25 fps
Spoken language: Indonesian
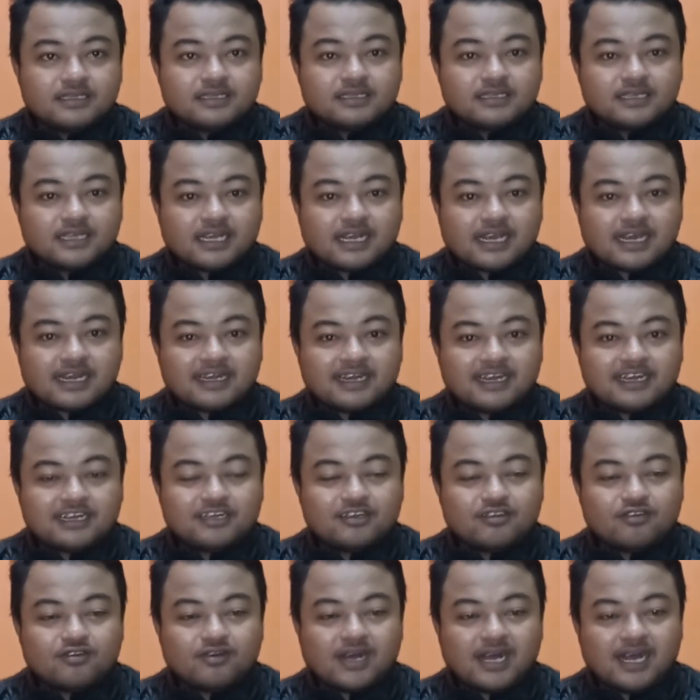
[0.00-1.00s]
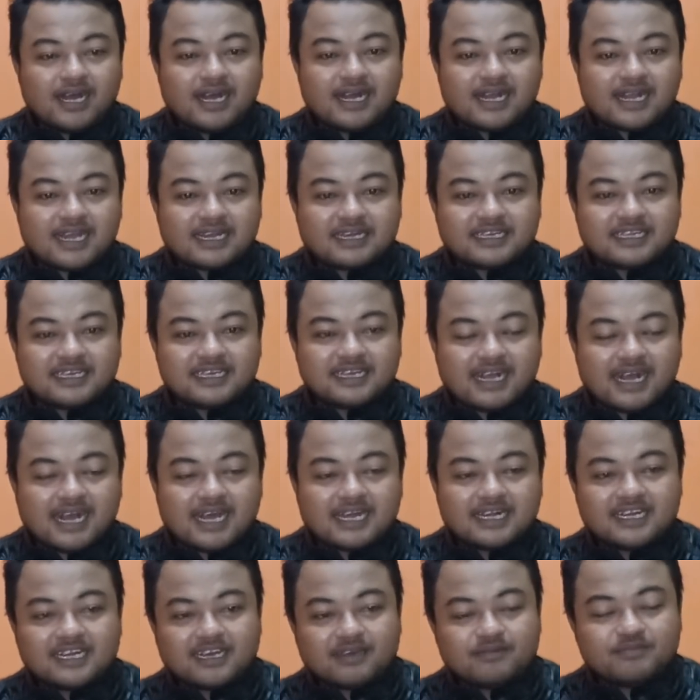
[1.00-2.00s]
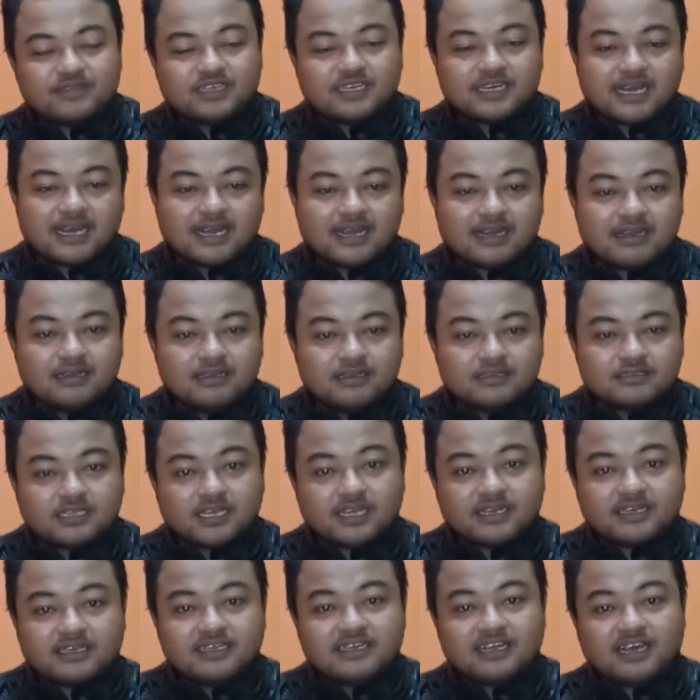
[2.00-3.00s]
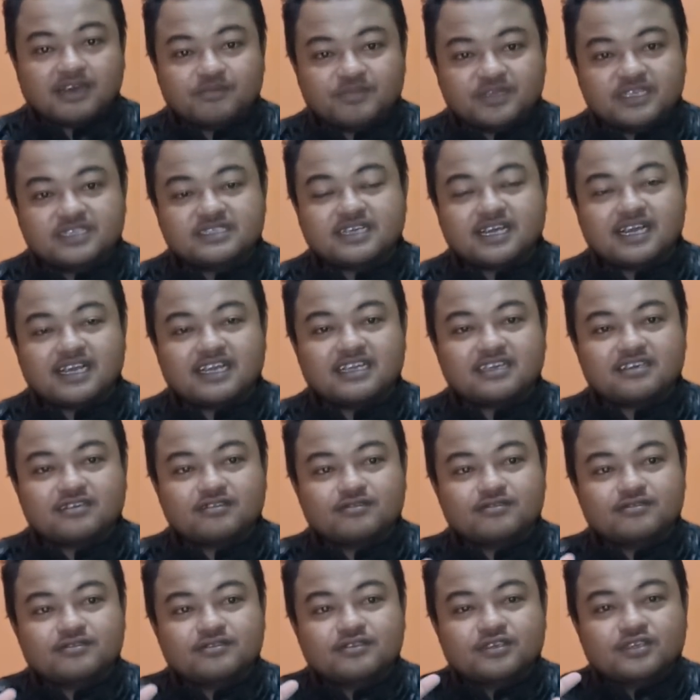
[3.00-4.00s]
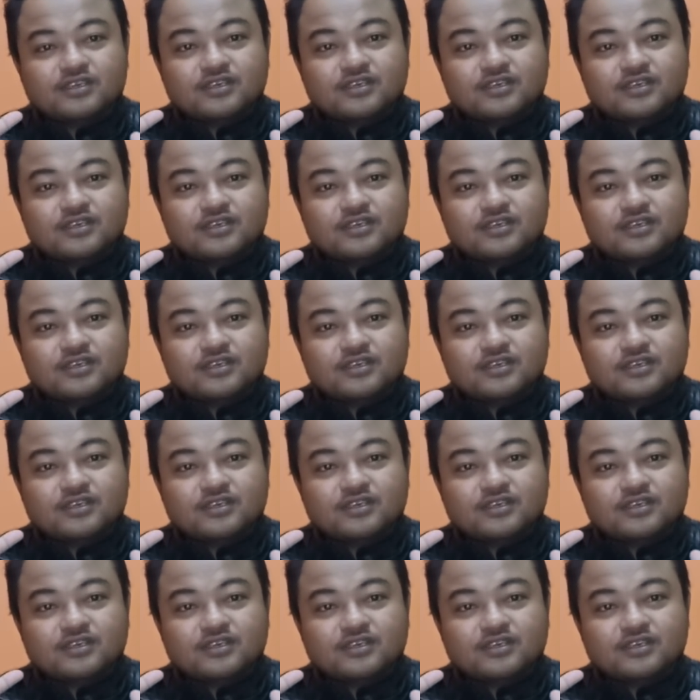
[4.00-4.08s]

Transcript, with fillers: Ya karena doa ketika Anda bilang saya tidak bisa itu